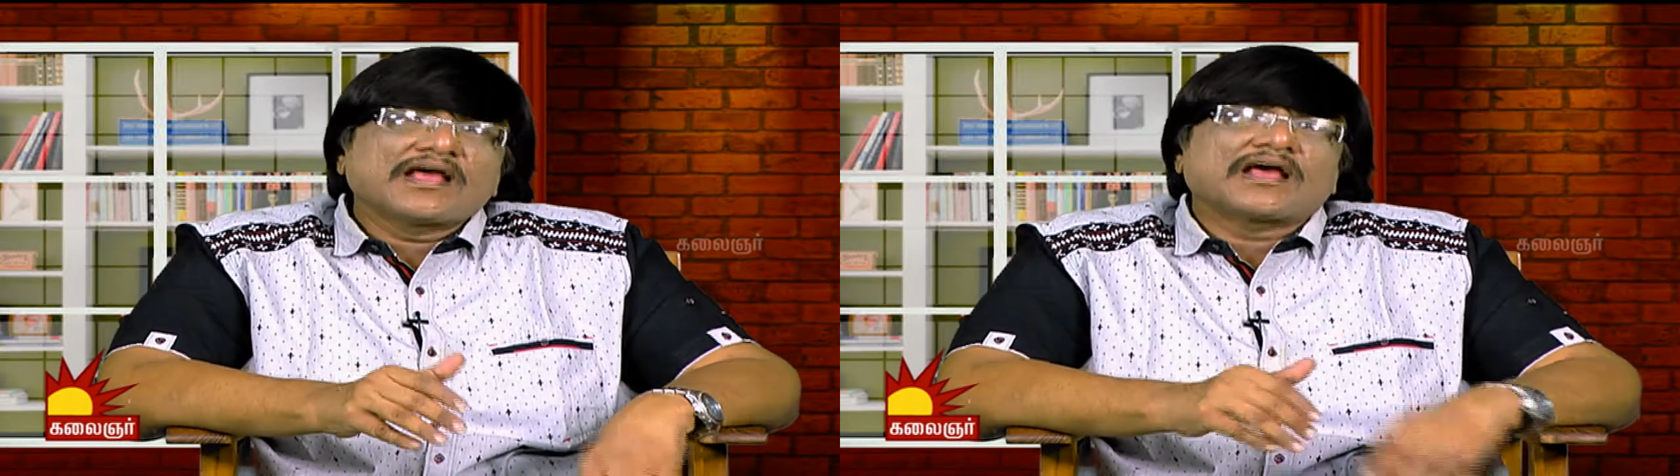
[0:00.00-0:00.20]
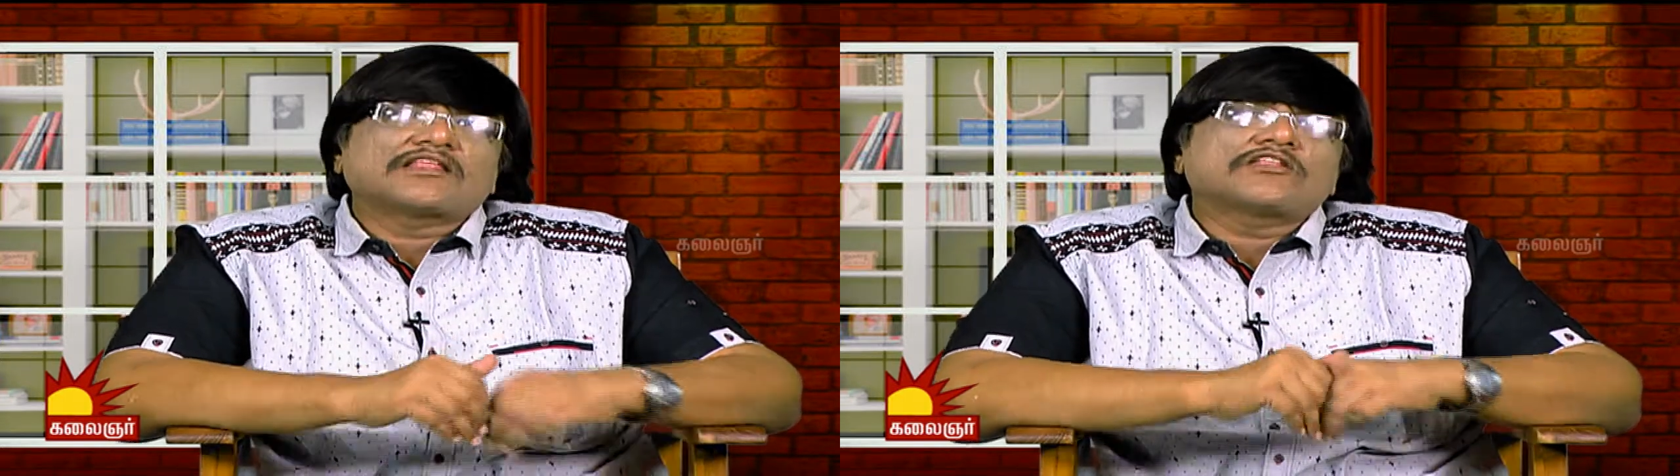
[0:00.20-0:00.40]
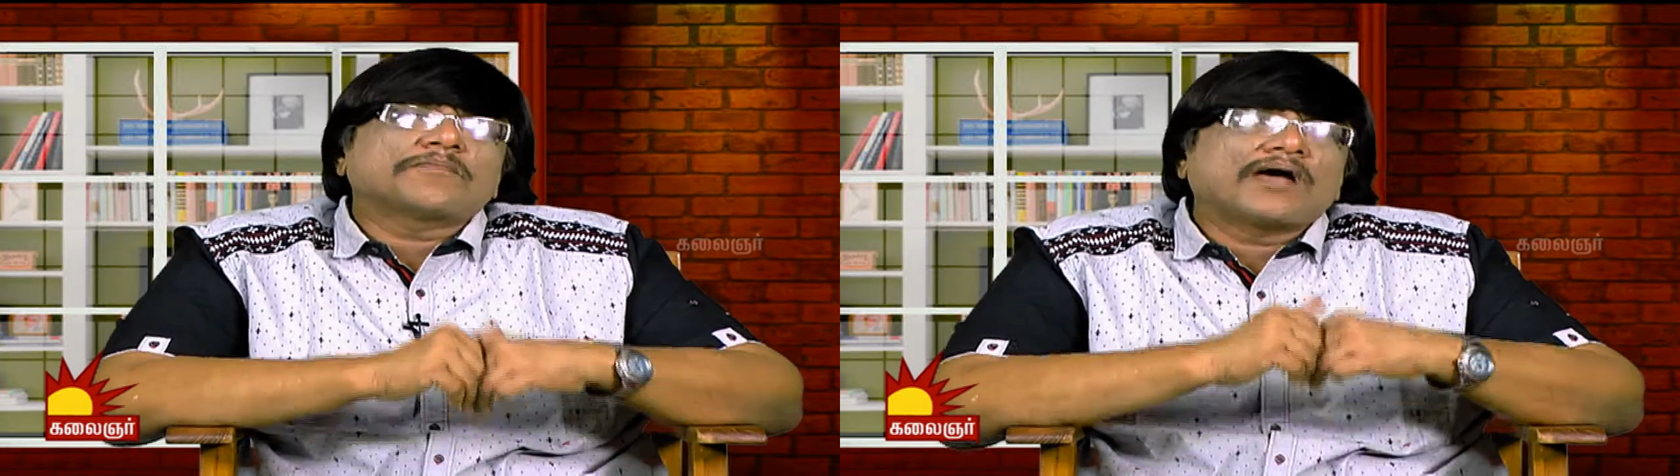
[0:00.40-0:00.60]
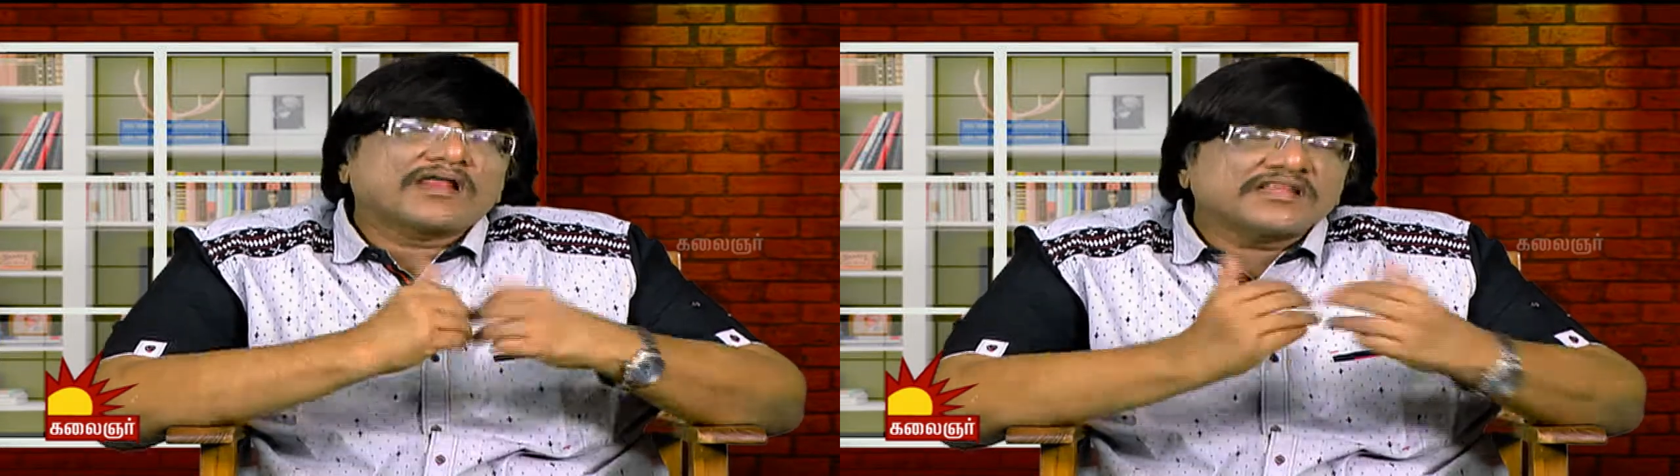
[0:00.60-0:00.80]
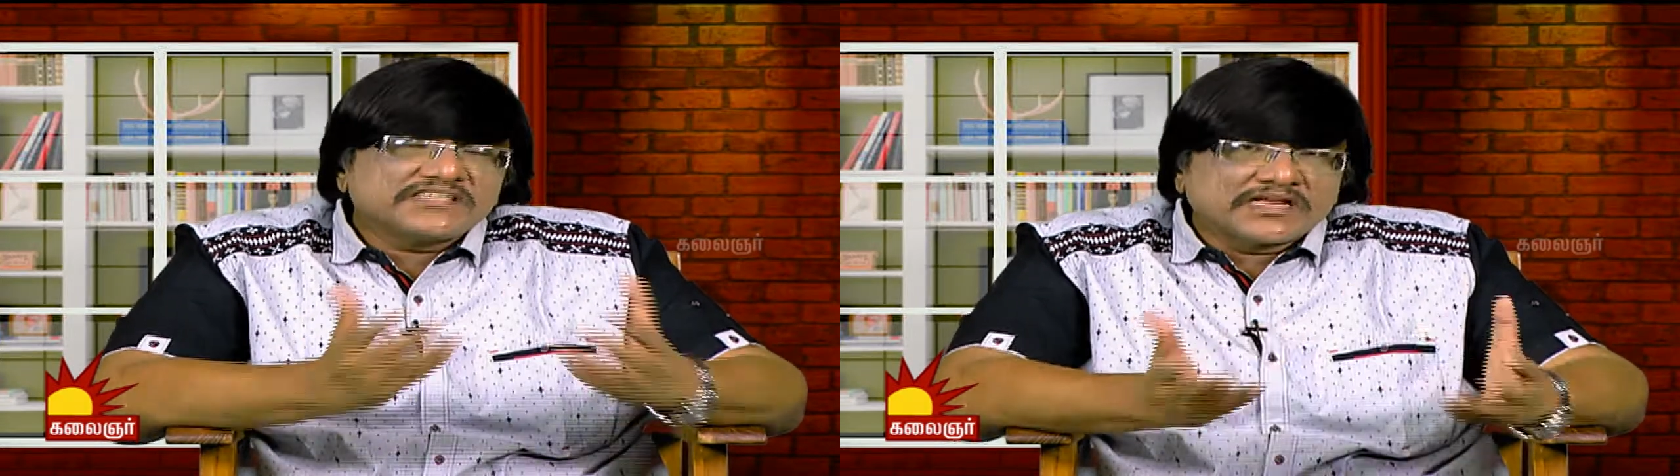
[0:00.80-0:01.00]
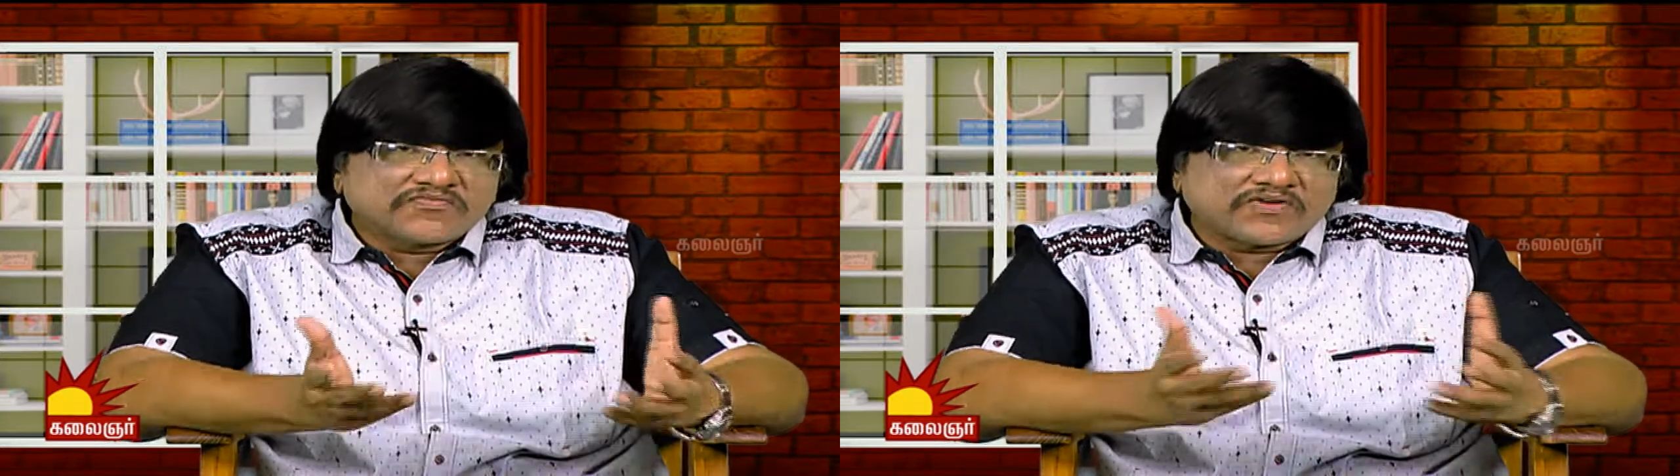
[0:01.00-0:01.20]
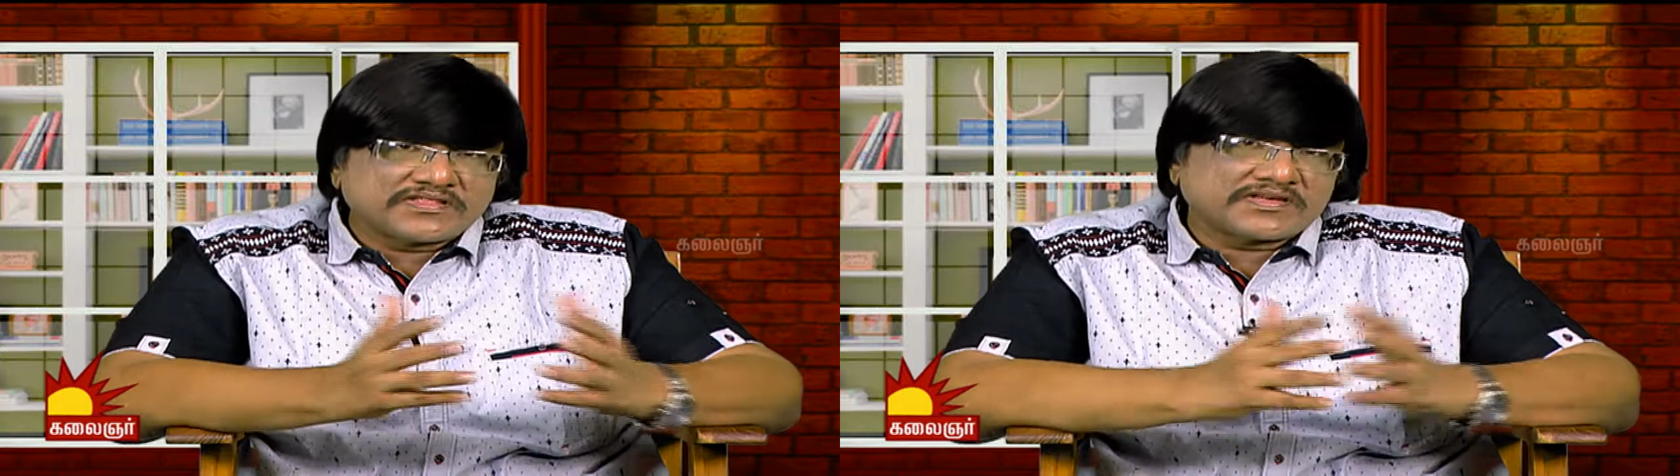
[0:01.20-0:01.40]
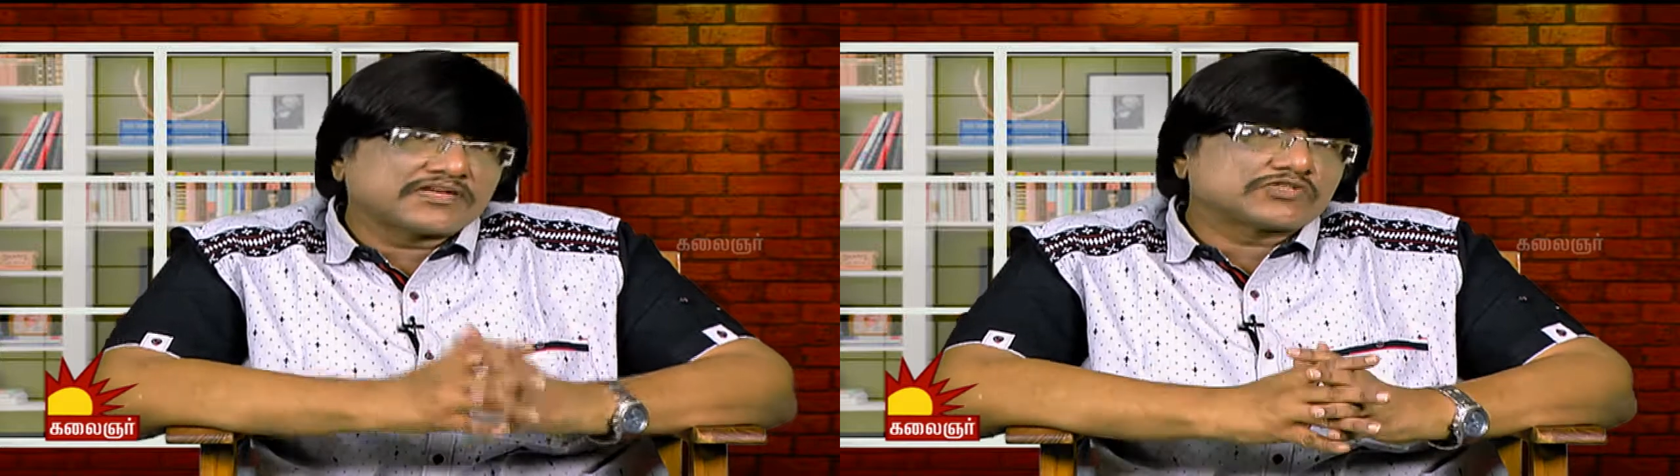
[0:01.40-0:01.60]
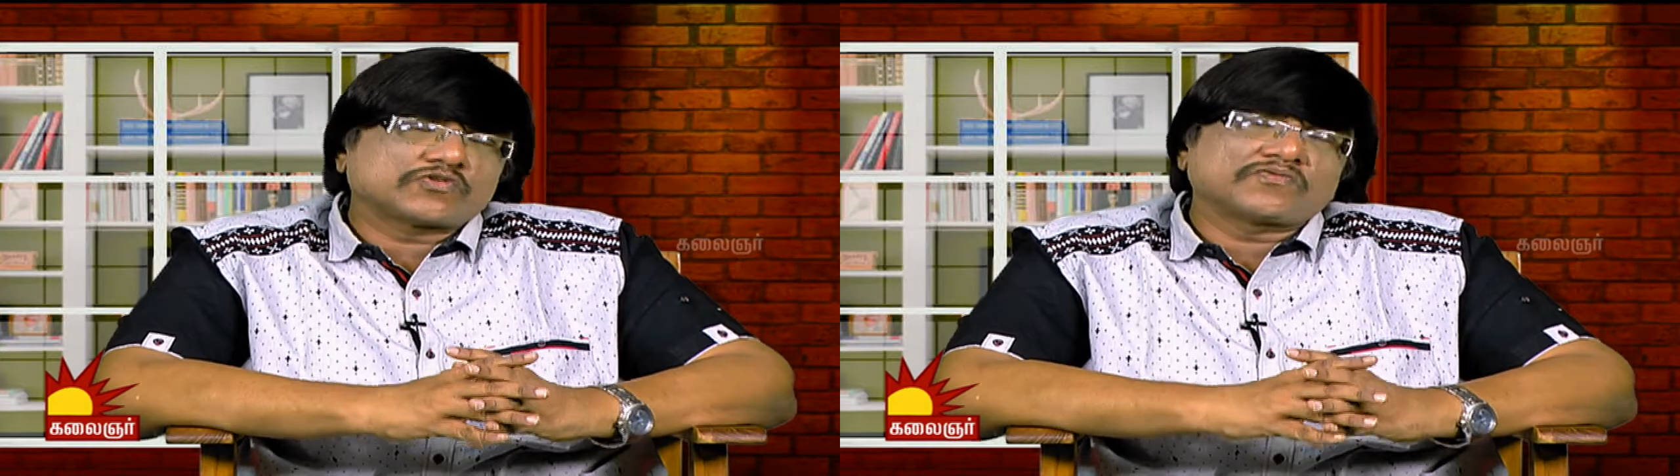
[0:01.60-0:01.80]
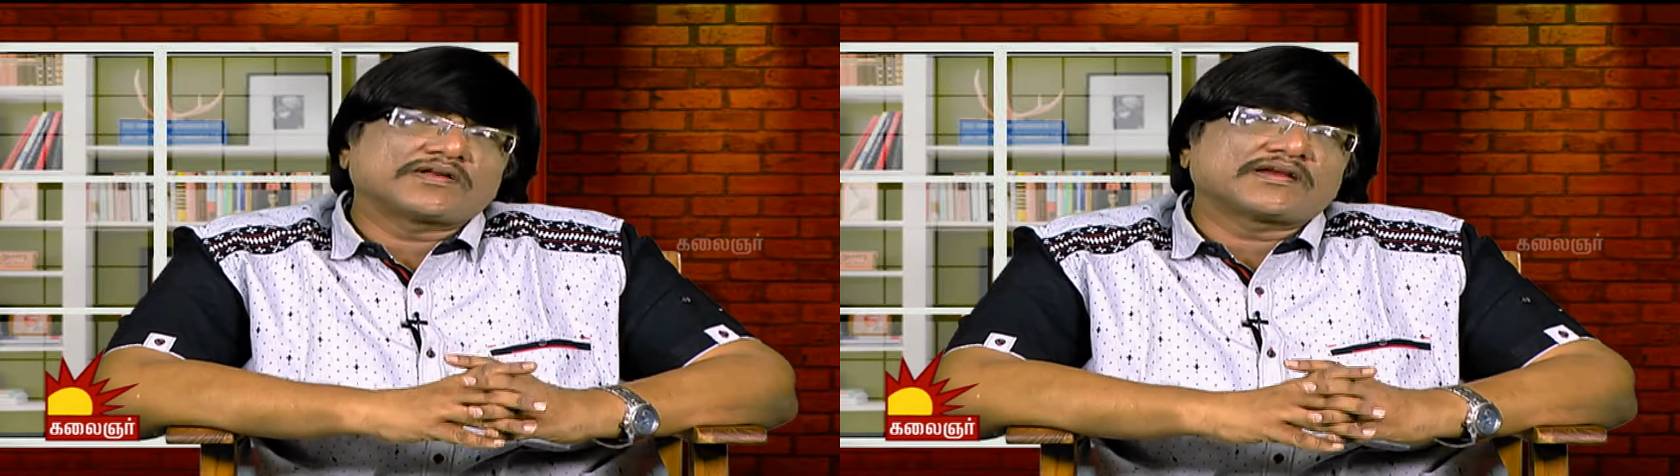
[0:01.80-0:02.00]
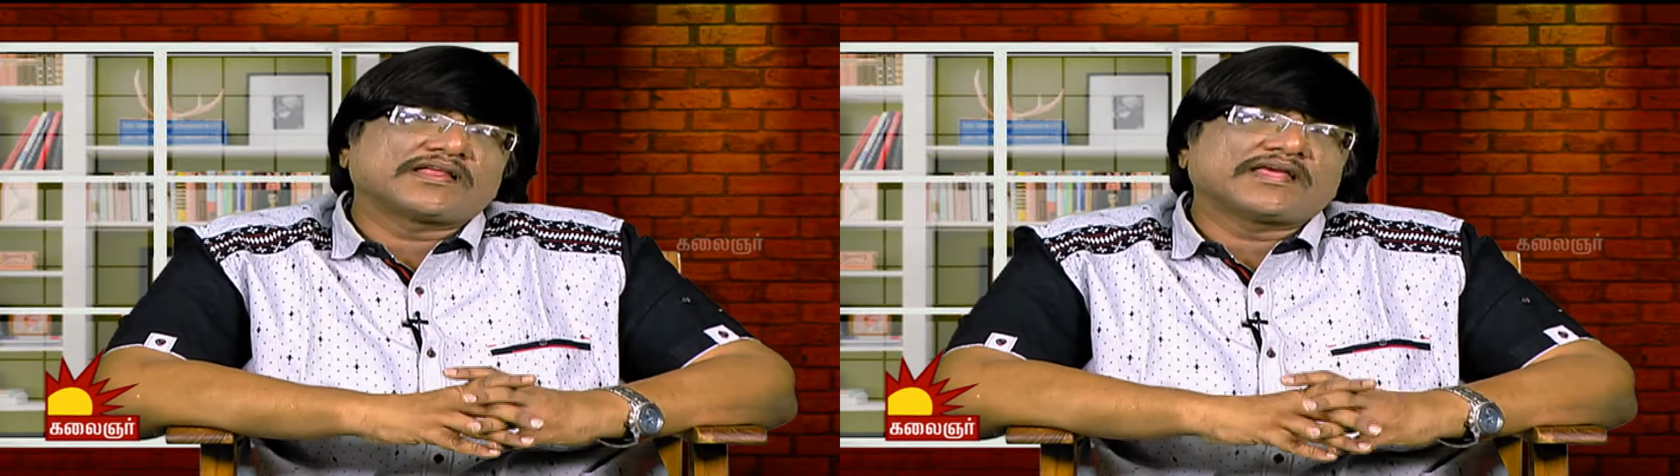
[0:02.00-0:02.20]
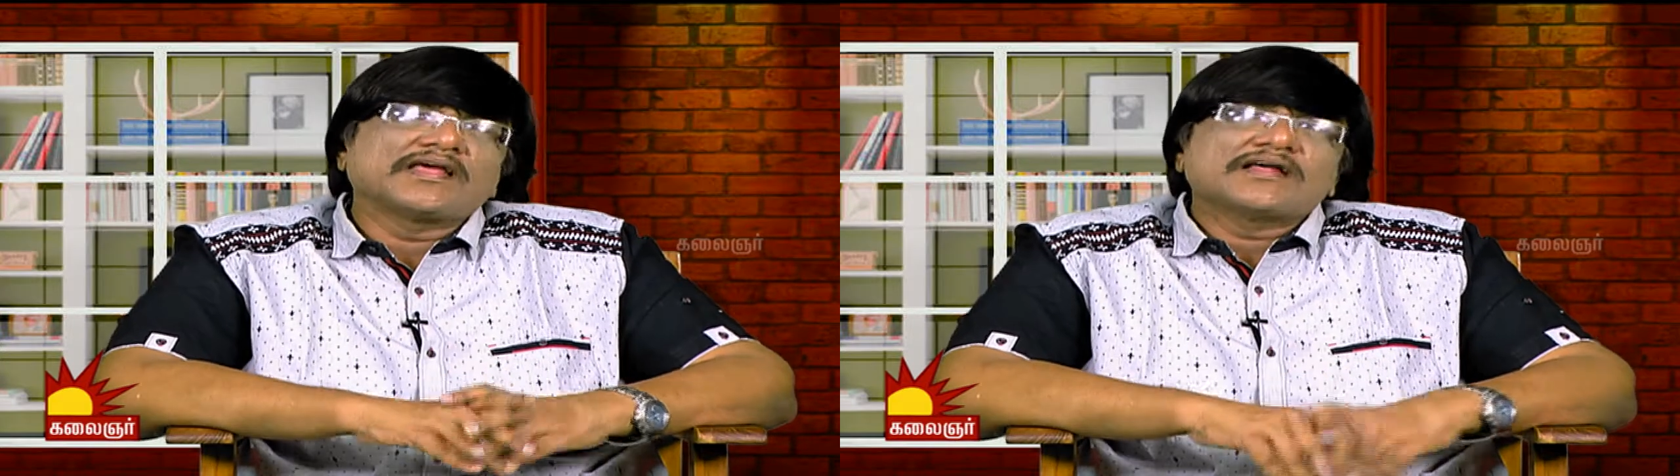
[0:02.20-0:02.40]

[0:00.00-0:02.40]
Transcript: அதாவது பயாலஜிக்கல் ஃபாதர் என்று சொல்வார்களே